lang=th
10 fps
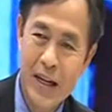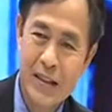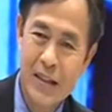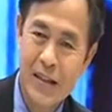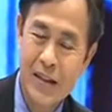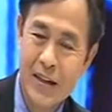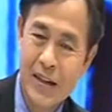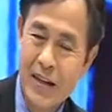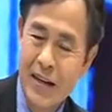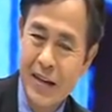วงใยเรื่อง
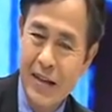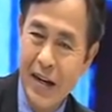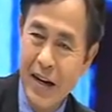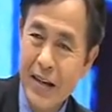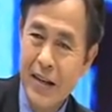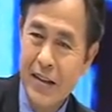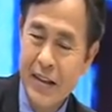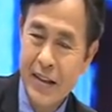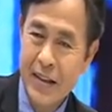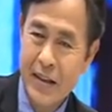หลายๆเรื่อง
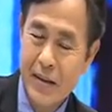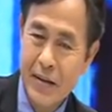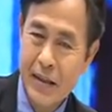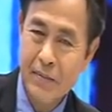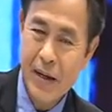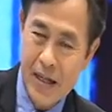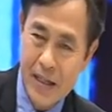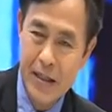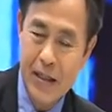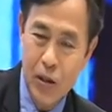ที่จะไม่
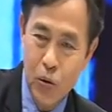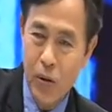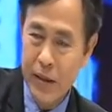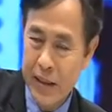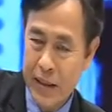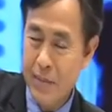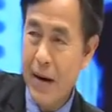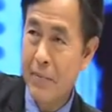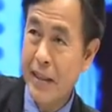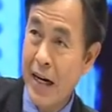เกิดขึ้นในช่วงที่รั
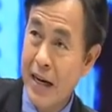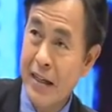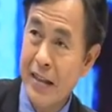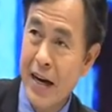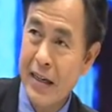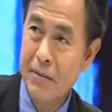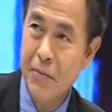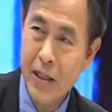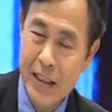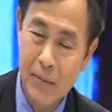ฐบาลมาจากการเลือกตั้งเนี่ยมัน